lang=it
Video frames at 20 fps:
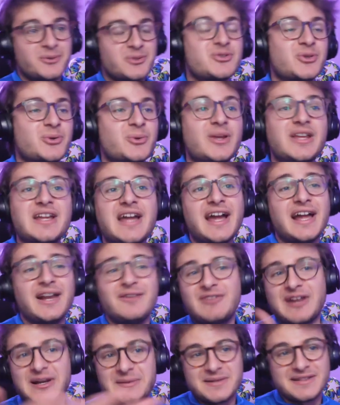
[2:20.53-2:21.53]
Questo qui
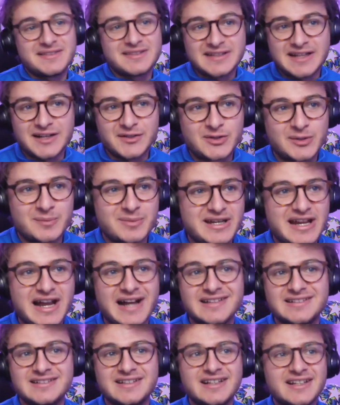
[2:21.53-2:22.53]
è veramente un altro
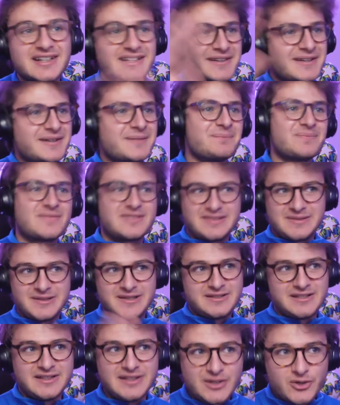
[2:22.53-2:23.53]
brand.
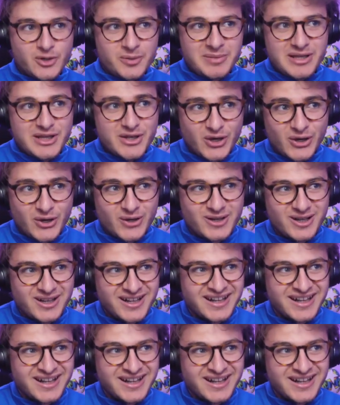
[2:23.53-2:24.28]
Ti, ti dico il mio?